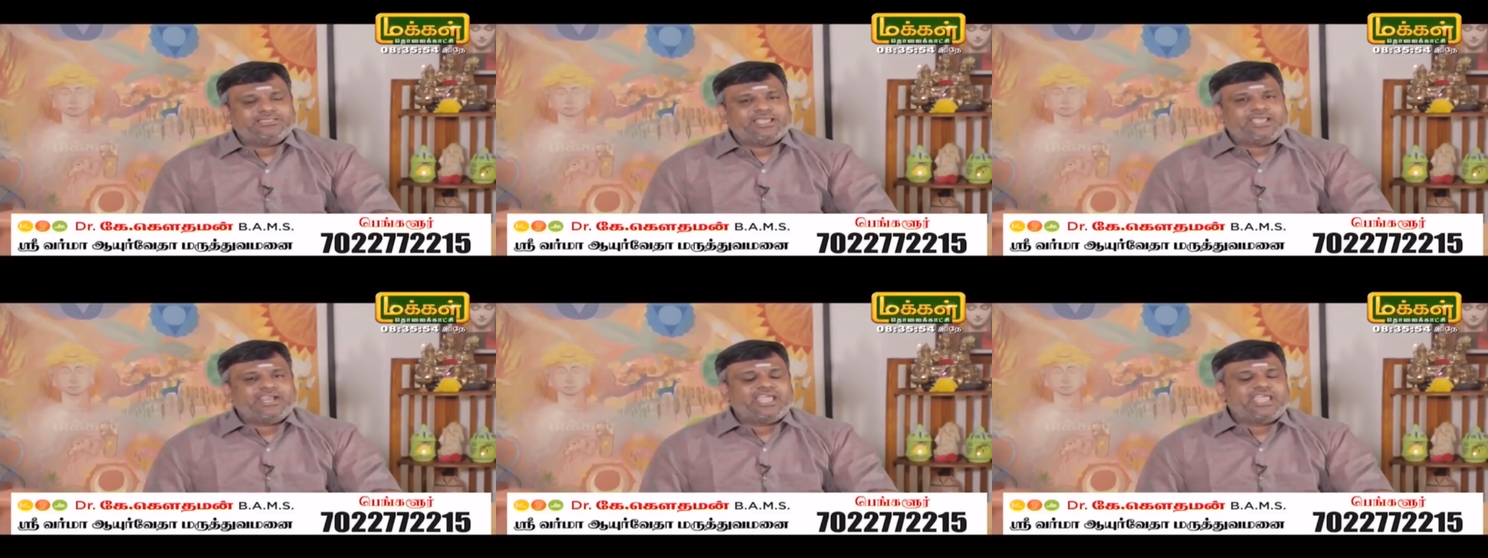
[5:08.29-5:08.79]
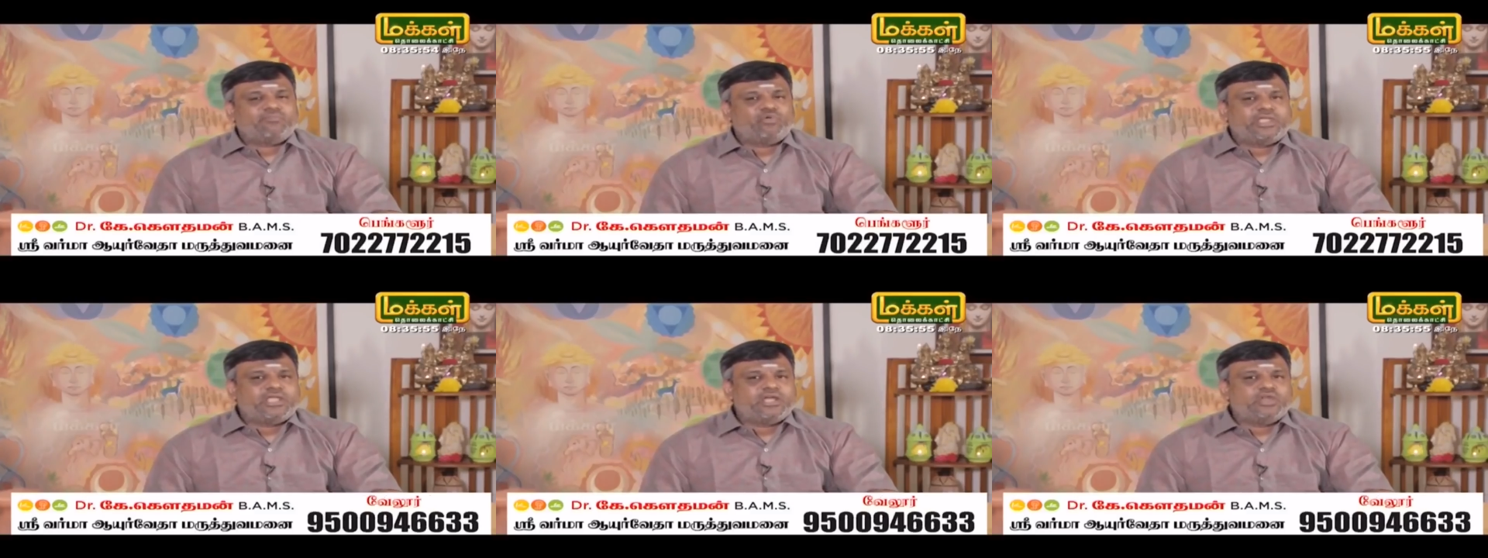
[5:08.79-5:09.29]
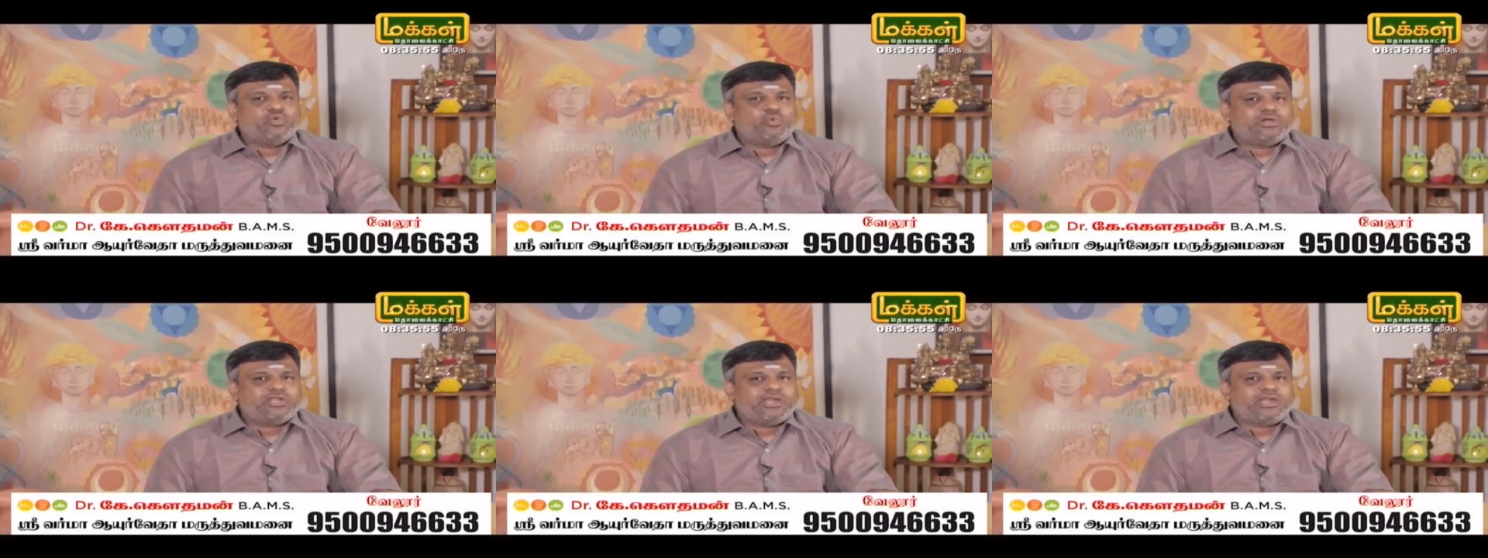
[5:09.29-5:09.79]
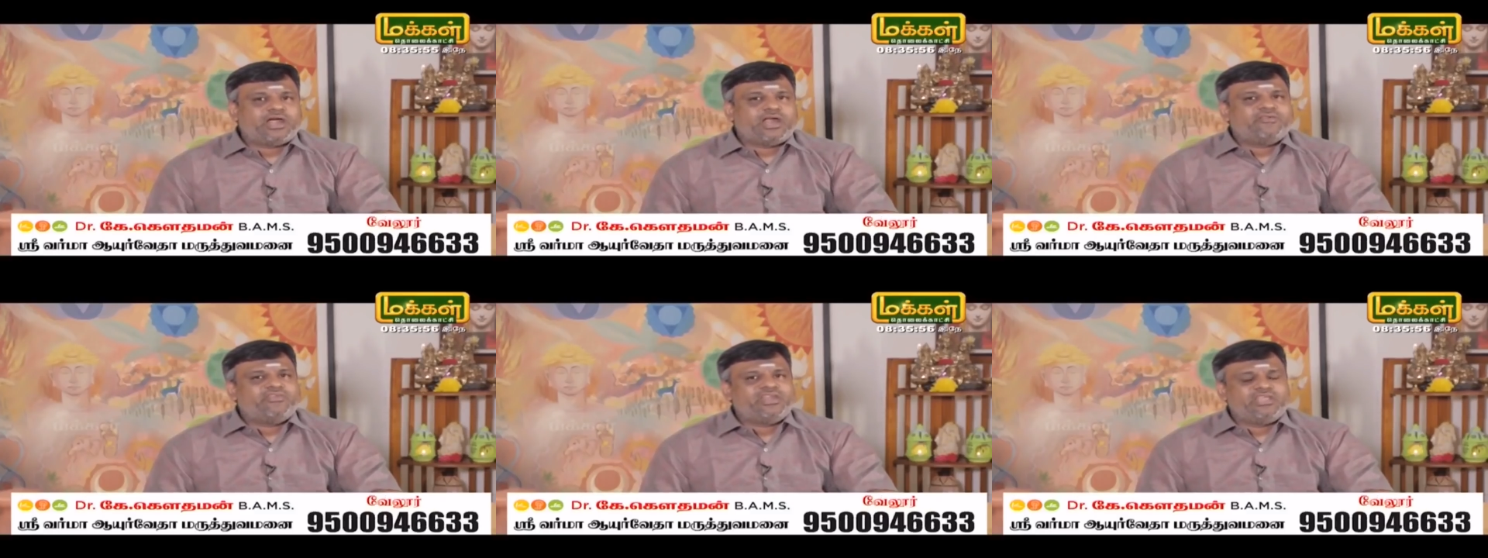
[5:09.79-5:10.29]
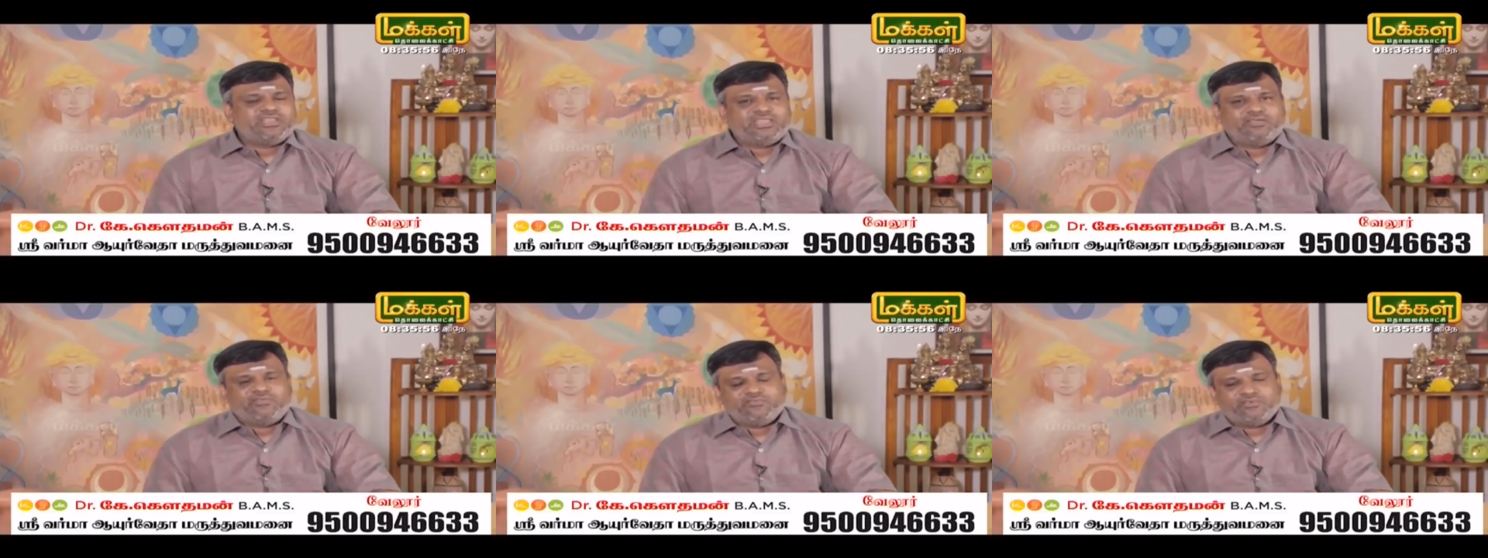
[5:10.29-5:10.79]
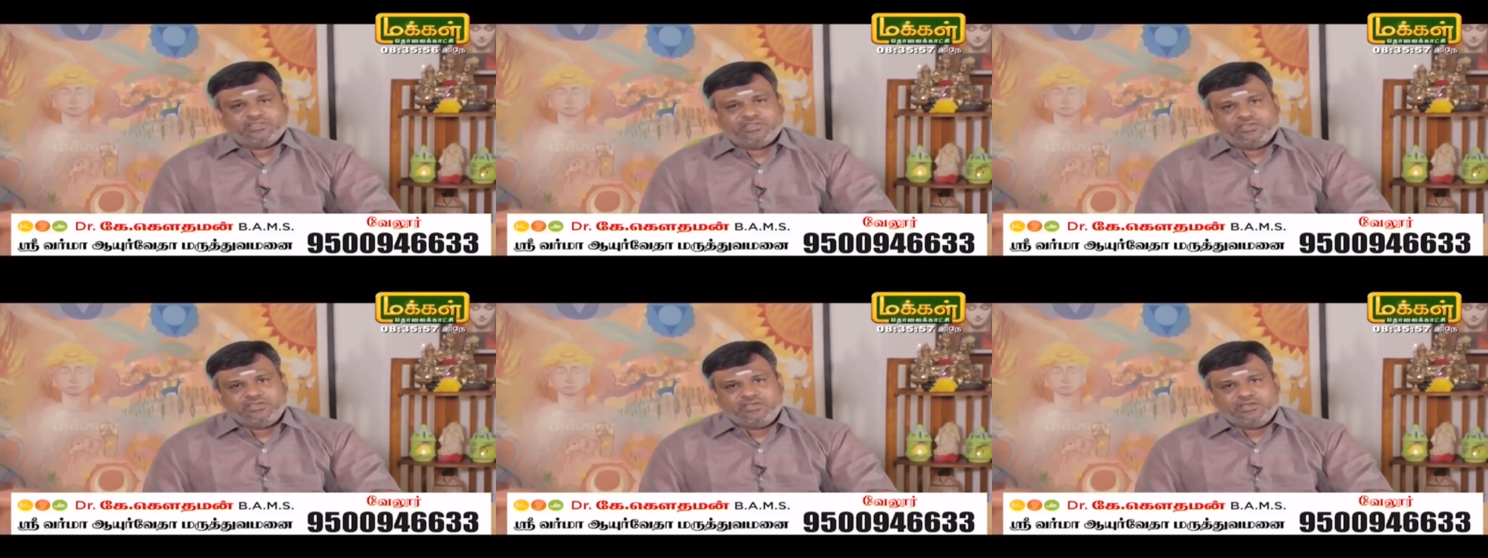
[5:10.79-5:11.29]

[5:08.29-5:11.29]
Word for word: செயற்கை முறை கருவூட்டலை நாட வேண்டிய தேவை வருது